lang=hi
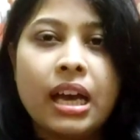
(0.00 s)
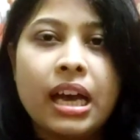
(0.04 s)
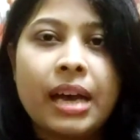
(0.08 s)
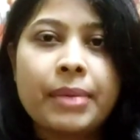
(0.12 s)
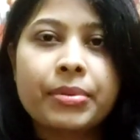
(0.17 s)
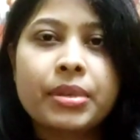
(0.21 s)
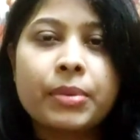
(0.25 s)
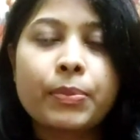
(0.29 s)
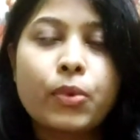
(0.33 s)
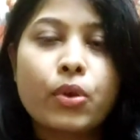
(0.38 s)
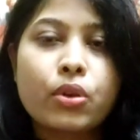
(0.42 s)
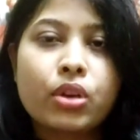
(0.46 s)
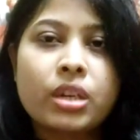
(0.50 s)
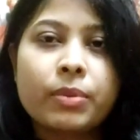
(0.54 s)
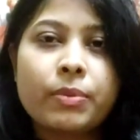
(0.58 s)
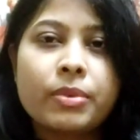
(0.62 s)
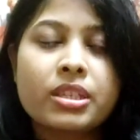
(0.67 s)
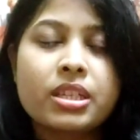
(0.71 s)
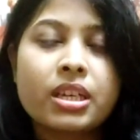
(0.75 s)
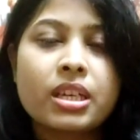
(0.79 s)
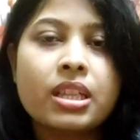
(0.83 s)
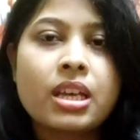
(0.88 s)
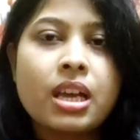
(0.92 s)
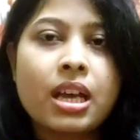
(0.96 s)
आपके पॉकेट
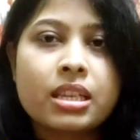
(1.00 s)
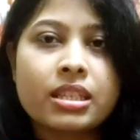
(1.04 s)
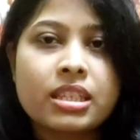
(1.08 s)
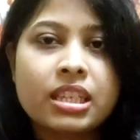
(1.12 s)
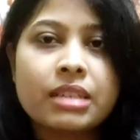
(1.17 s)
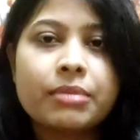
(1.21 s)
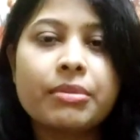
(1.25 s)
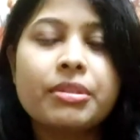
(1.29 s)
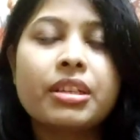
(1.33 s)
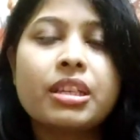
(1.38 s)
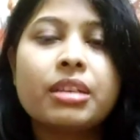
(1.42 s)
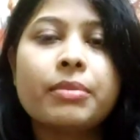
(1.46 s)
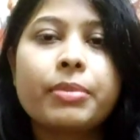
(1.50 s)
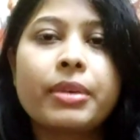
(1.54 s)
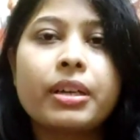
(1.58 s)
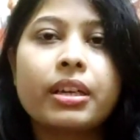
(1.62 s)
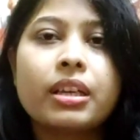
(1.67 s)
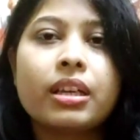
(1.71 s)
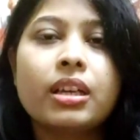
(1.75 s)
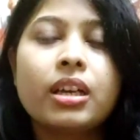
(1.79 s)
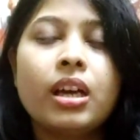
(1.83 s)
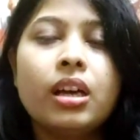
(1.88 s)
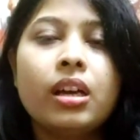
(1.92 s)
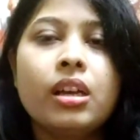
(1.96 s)
पे ज़्यादा असर भी नहीं
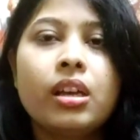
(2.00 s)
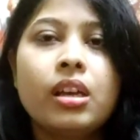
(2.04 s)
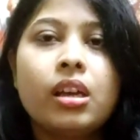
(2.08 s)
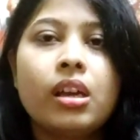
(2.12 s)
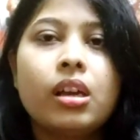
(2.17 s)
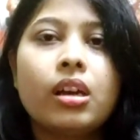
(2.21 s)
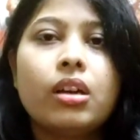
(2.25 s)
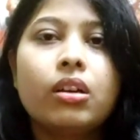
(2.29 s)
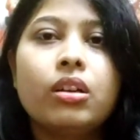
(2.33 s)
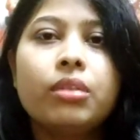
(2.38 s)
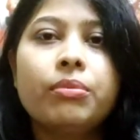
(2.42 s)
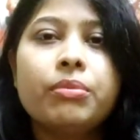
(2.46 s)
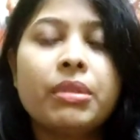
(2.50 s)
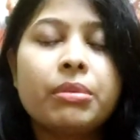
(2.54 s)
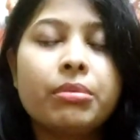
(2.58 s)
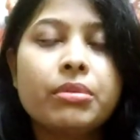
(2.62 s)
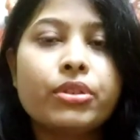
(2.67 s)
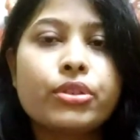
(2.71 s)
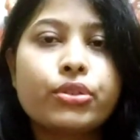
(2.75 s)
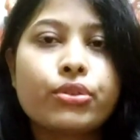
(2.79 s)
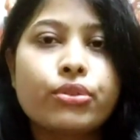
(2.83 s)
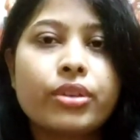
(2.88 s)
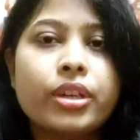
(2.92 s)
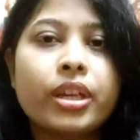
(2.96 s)
पड़ेगा और मैं
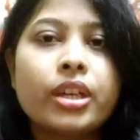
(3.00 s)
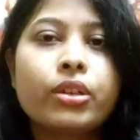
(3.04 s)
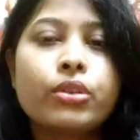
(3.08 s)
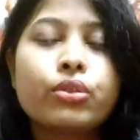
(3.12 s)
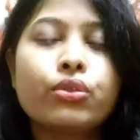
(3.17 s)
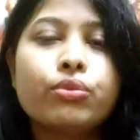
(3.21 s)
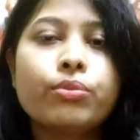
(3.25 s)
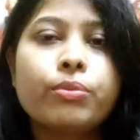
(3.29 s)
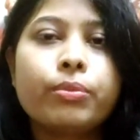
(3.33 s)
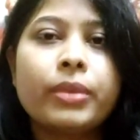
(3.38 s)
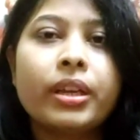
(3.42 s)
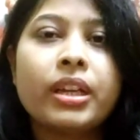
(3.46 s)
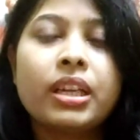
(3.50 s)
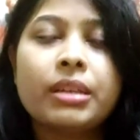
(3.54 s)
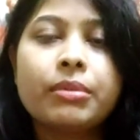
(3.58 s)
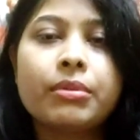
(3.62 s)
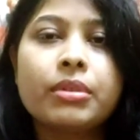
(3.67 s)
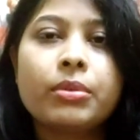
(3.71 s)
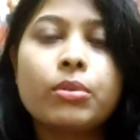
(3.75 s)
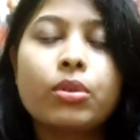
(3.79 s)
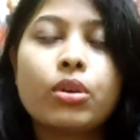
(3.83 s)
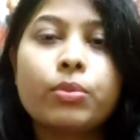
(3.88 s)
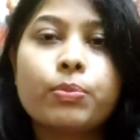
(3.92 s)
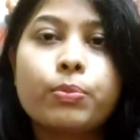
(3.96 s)
भी स्टूडेंट हूँ मैंने
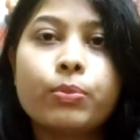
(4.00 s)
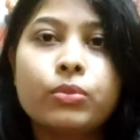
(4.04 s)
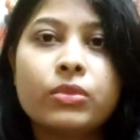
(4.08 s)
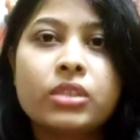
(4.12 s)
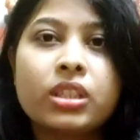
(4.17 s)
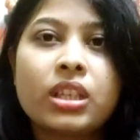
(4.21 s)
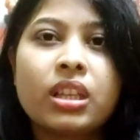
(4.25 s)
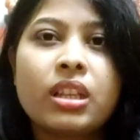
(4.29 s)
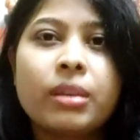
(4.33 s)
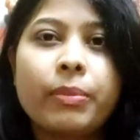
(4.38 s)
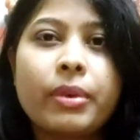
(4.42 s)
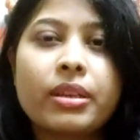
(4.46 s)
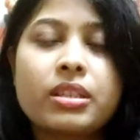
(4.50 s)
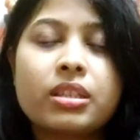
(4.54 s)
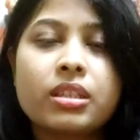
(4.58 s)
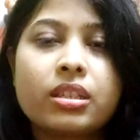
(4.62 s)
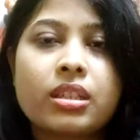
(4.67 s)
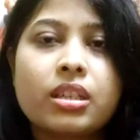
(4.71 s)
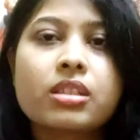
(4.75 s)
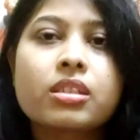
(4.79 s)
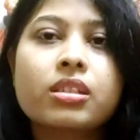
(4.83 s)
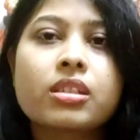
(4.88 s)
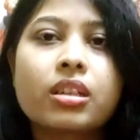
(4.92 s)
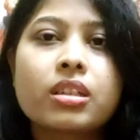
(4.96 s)
भी बहुत ज़्यादा पैसे
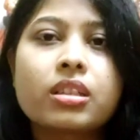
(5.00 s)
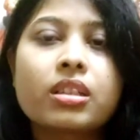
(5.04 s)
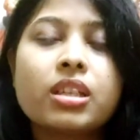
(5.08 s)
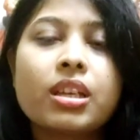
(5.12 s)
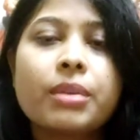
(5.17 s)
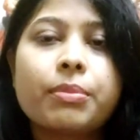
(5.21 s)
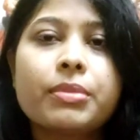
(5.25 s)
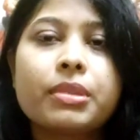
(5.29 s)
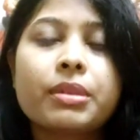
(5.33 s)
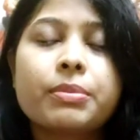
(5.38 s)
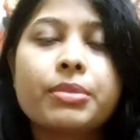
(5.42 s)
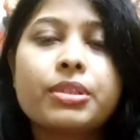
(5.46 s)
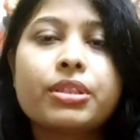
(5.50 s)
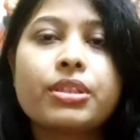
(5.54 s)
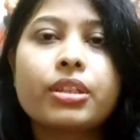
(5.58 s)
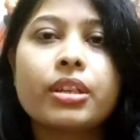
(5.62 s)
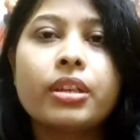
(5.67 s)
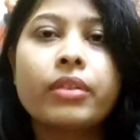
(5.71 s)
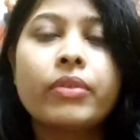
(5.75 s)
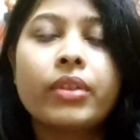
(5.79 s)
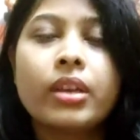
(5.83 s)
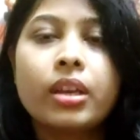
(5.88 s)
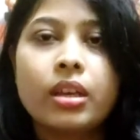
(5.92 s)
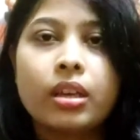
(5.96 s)
खर्च कर दिए अपने
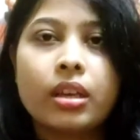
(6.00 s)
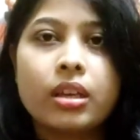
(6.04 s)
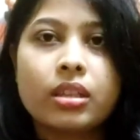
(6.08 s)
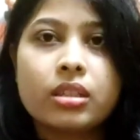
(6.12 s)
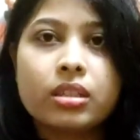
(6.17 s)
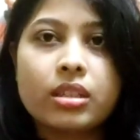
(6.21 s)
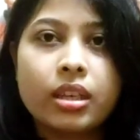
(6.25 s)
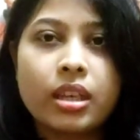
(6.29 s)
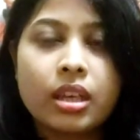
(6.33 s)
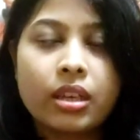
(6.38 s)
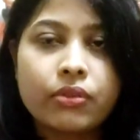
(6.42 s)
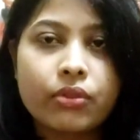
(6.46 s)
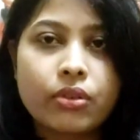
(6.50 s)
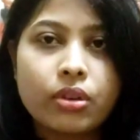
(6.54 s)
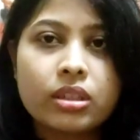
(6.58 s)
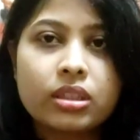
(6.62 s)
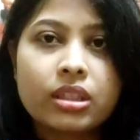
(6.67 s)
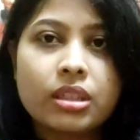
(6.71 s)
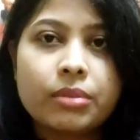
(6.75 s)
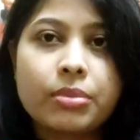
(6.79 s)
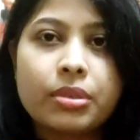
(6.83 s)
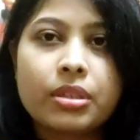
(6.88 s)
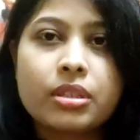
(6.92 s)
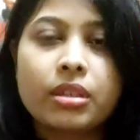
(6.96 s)
पीछे इस हेयर
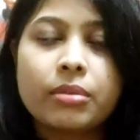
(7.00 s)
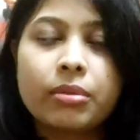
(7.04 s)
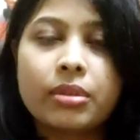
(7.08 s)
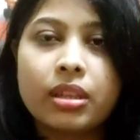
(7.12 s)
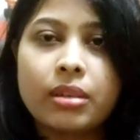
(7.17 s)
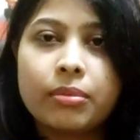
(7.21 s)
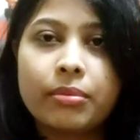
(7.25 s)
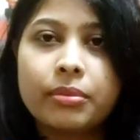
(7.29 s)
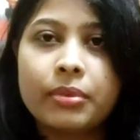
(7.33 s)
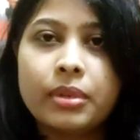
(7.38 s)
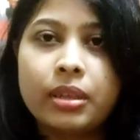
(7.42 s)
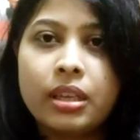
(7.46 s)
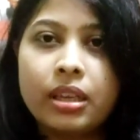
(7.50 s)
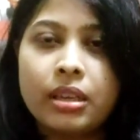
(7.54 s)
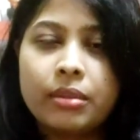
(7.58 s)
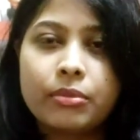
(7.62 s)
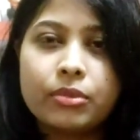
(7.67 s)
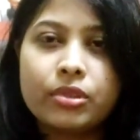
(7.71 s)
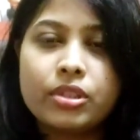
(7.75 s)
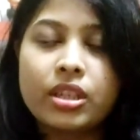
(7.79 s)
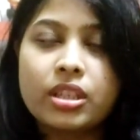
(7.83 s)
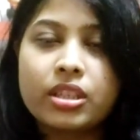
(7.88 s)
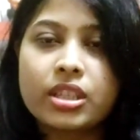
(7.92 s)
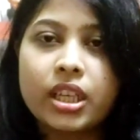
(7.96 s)
फॉल के पीछे मतलब
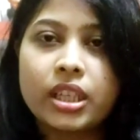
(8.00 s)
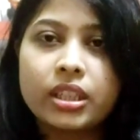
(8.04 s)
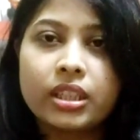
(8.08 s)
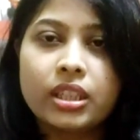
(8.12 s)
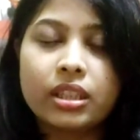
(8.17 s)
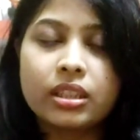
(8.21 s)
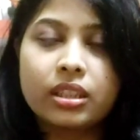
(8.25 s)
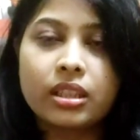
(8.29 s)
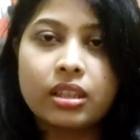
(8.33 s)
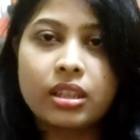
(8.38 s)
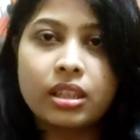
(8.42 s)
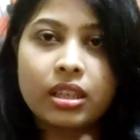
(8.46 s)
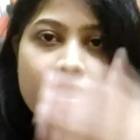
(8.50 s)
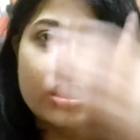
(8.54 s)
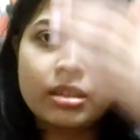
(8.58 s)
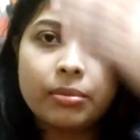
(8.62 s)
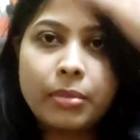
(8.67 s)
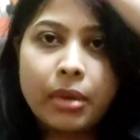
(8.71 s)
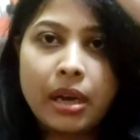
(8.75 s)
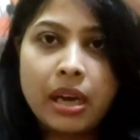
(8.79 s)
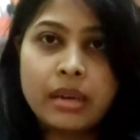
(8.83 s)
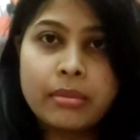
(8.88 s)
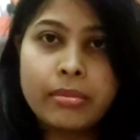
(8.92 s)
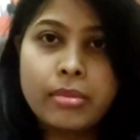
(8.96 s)
मुझे अच्छा नहीं लगता था ऐसे
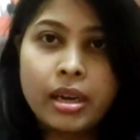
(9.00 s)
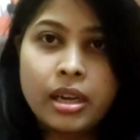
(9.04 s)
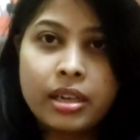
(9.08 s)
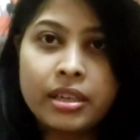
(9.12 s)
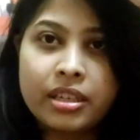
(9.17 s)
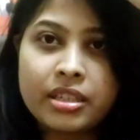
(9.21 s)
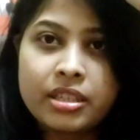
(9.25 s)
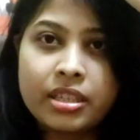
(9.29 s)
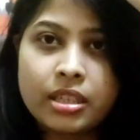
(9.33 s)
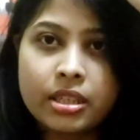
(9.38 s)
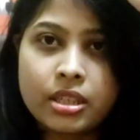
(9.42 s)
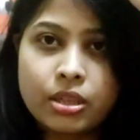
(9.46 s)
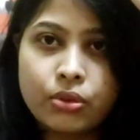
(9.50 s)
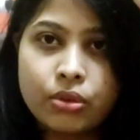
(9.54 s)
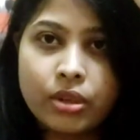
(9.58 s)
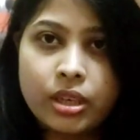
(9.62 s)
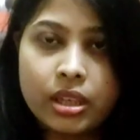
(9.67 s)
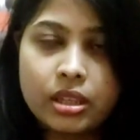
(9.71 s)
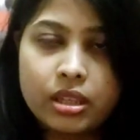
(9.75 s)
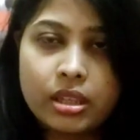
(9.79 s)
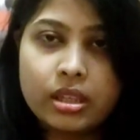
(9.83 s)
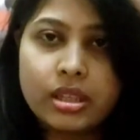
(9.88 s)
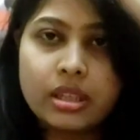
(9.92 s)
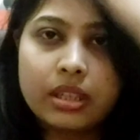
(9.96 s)
बाल बाढ़ने जैसे हो
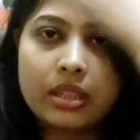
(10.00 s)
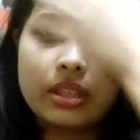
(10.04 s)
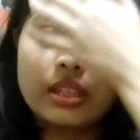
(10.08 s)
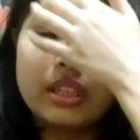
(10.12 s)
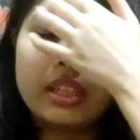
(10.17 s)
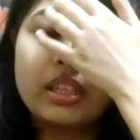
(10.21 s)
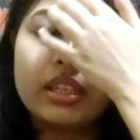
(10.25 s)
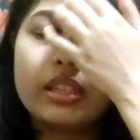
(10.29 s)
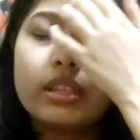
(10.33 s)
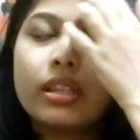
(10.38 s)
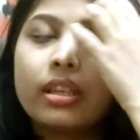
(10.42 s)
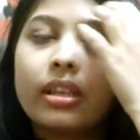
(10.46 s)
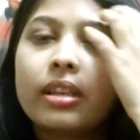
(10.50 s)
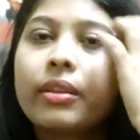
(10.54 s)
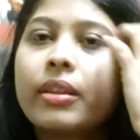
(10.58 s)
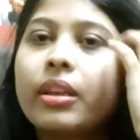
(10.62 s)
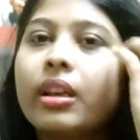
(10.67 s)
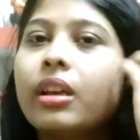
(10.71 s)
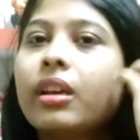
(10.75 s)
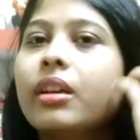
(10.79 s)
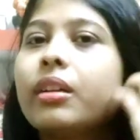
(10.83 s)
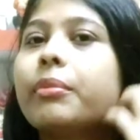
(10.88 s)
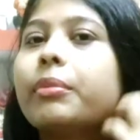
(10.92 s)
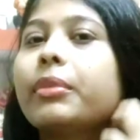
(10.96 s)
गए थे दिखते नहीं थे
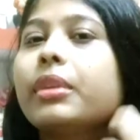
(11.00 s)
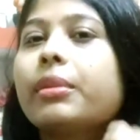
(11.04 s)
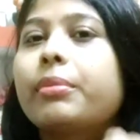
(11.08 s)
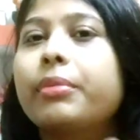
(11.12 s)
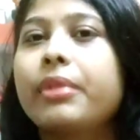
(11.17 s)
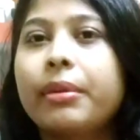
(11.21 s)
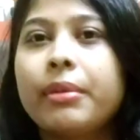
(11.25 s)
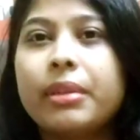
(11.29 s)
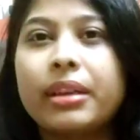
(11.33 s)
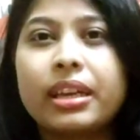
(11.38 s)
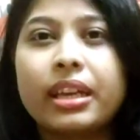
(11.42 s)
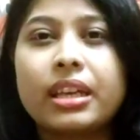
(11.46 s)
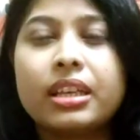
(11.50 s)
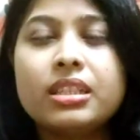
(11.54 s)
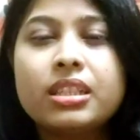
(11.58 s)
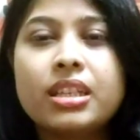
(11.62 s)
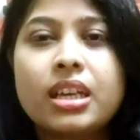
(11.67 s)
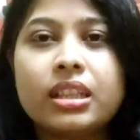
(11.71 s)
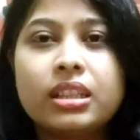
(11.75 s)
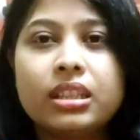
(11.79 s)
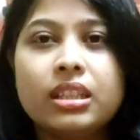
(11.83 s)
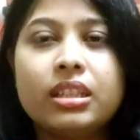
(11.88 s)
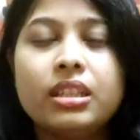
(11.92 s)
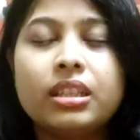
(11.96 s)
मतलब कहीं कहीं
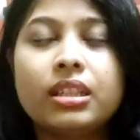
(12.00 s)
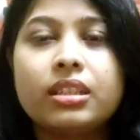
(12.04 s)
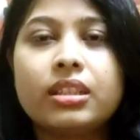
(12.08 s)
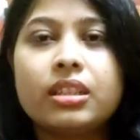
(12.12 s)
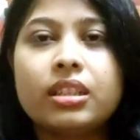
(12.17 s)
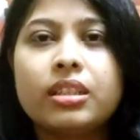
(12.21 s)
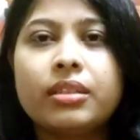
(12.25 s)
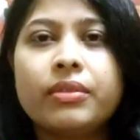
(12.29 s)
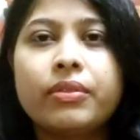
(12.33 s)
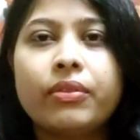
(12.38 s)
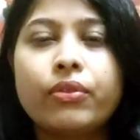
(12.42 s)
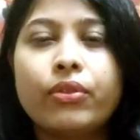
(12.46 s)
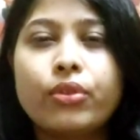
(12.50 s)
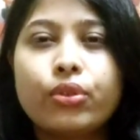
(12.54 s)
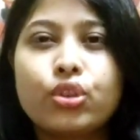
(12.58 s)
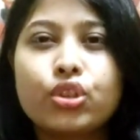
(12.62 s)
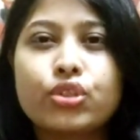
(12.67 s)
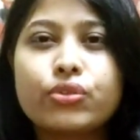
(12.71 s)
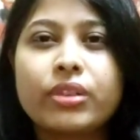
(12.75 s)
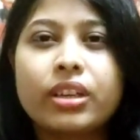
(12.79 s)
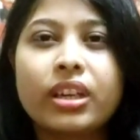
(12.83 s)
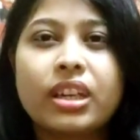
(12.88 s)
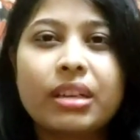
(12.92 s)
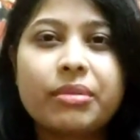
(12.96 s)
जाती नहीं थी
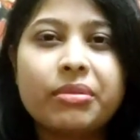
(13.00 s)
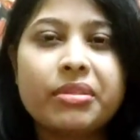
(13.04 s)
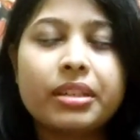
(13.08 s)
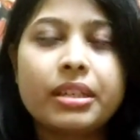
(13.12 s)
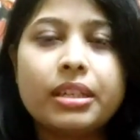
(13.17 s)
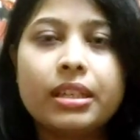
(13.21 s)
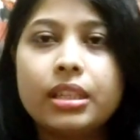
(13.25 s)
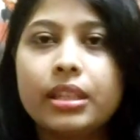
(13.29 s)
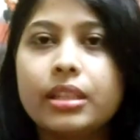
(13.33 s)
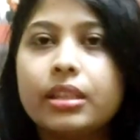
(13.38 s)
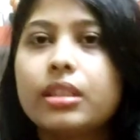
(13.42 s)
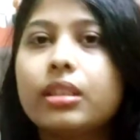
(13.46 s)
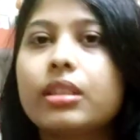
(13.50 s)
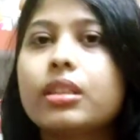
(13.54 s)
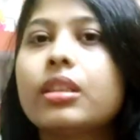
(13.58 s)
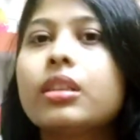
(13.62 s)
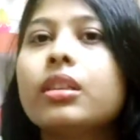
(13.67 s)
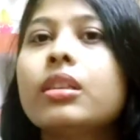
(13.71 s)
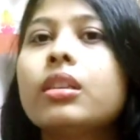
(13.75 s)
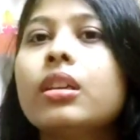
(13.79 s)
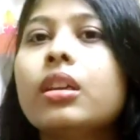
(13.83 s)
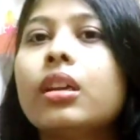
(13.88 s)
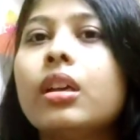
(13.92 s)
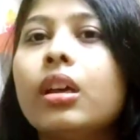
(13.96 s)
फ़ोटोज़ वगैरह भी नहीं लेती
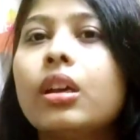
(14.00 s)
थी